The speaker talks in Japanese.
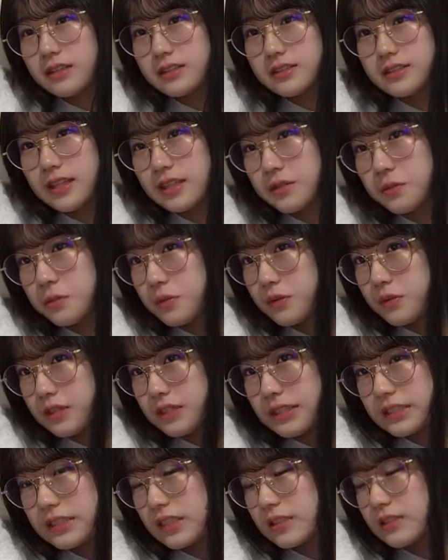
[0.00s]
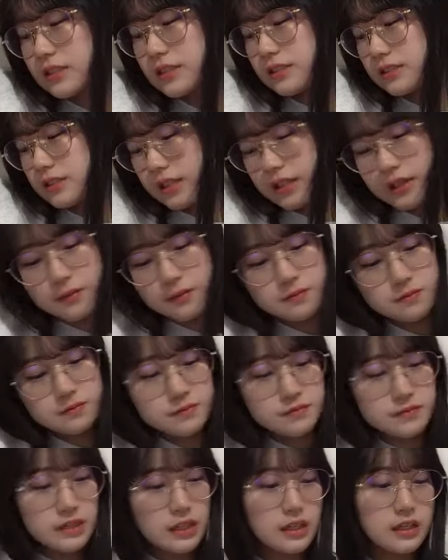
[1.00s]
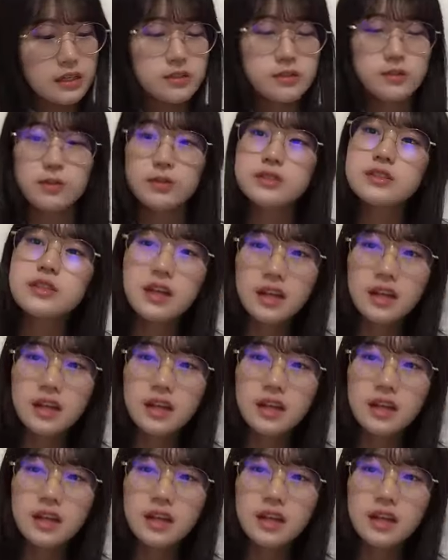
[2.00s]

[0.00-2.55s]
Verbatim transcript: にサイドポニーしたんですね